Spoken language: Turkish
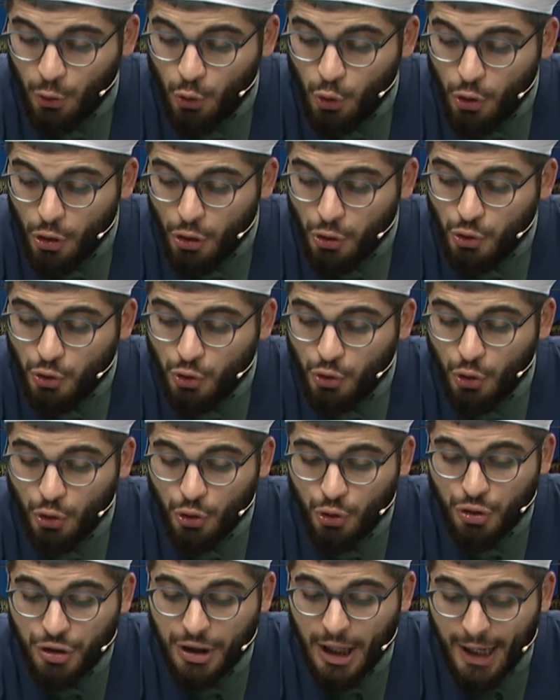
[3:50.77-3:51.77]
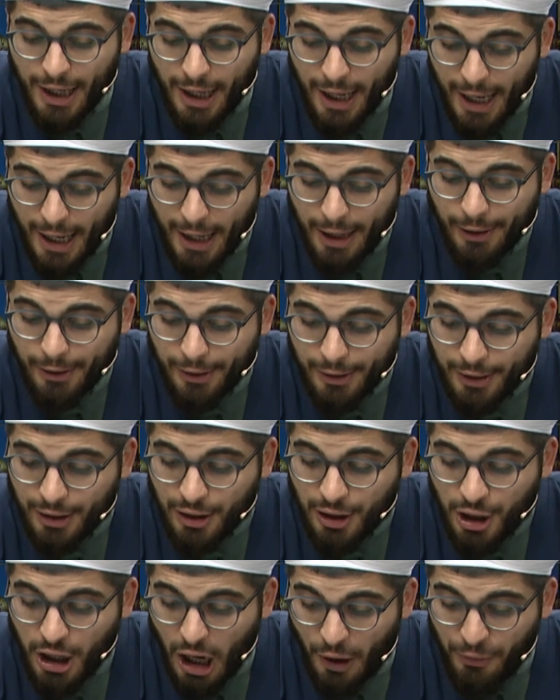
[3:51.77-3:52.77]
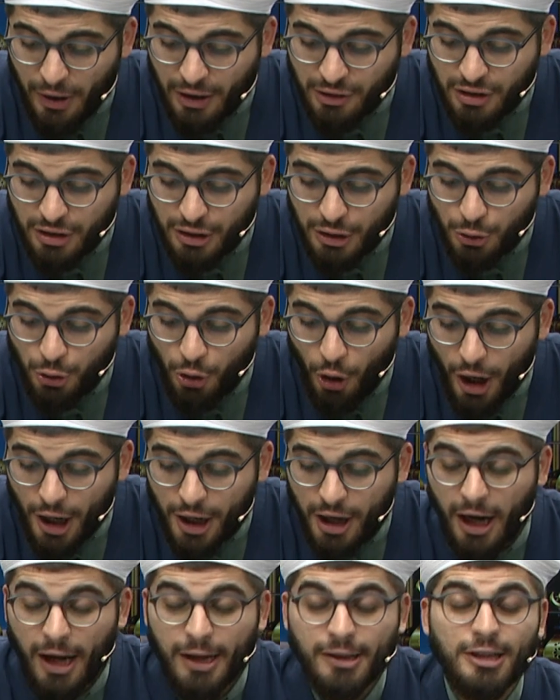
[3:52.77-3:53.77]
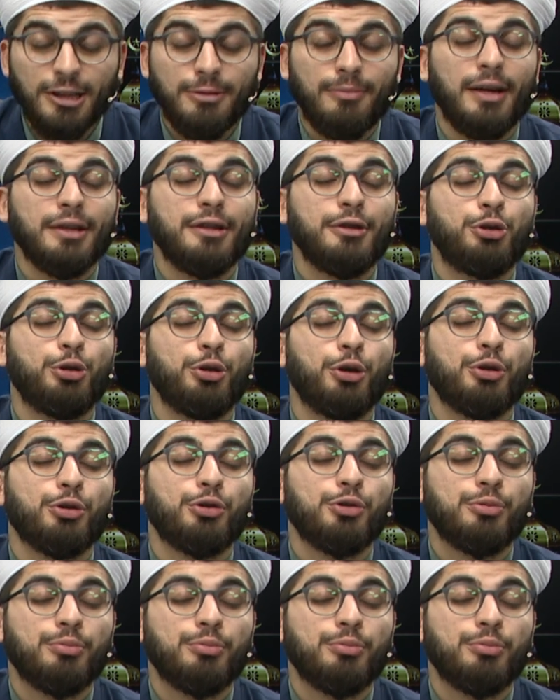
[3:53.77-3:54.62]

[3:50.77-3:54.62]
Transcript: 300 e, sene kafasını göğe kaldırmadı diyor.